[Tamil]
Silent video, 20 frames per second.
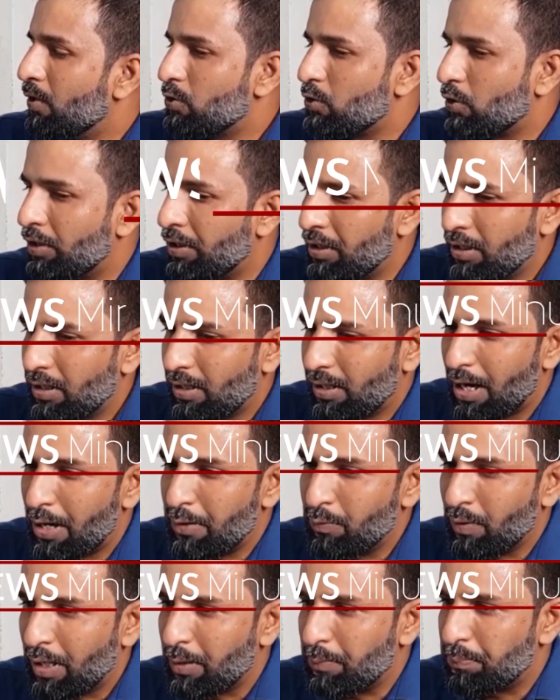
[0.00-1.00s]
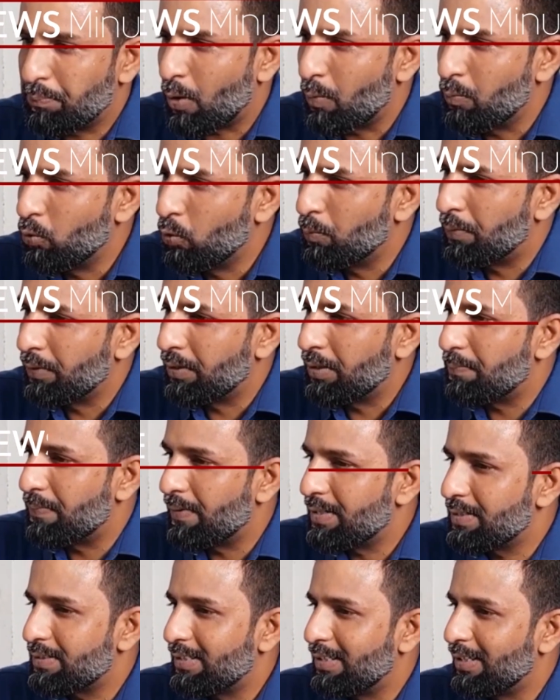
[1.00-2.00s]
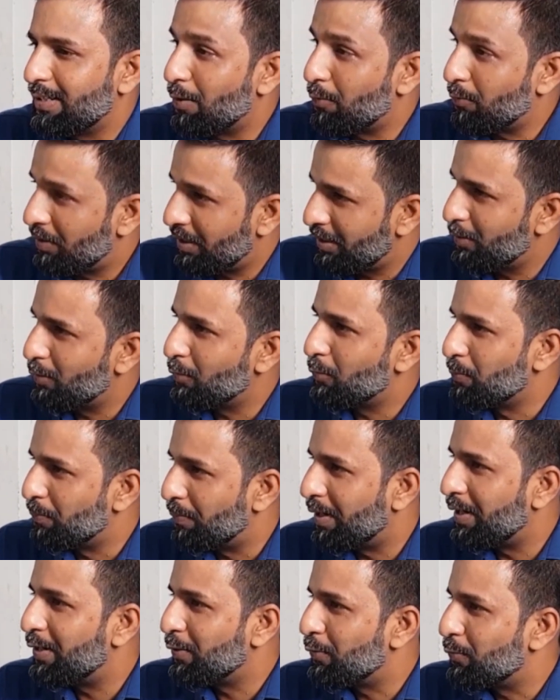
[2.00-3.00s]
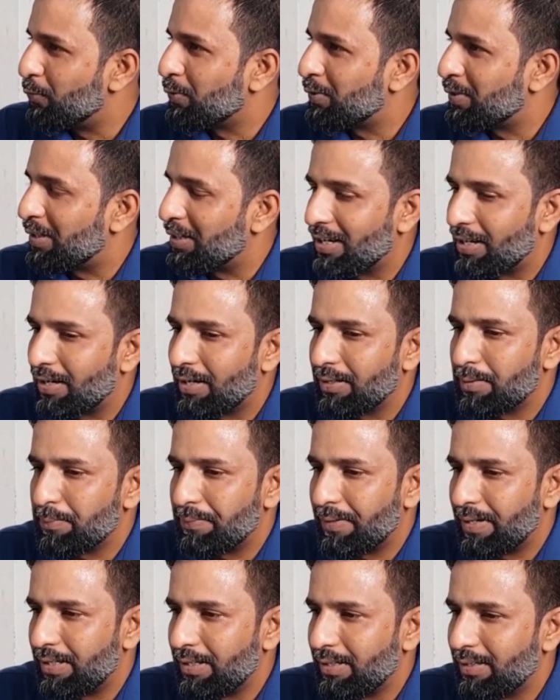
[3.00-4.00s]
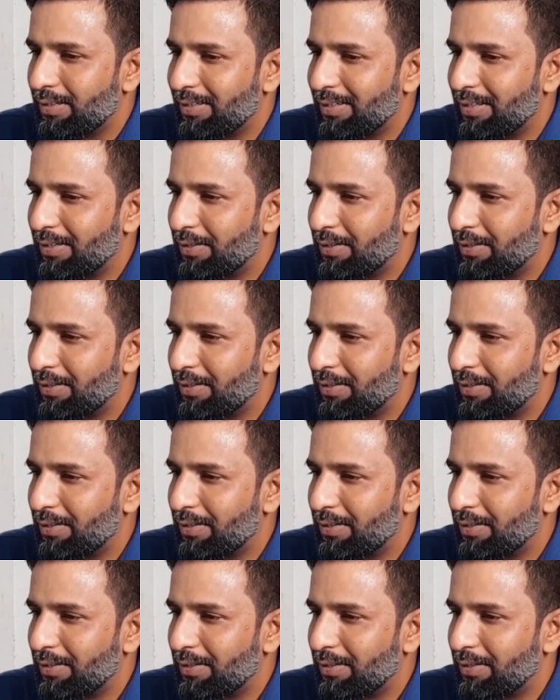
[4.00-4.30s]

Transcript: ஸோ நீங்கள் அட்வொகேட் பிரபு பற்றி பேசுனீங்க அவர் எங்களுக்கும் பேட்டி கொடுத்துருக்காரு அந்த பேட்டியில்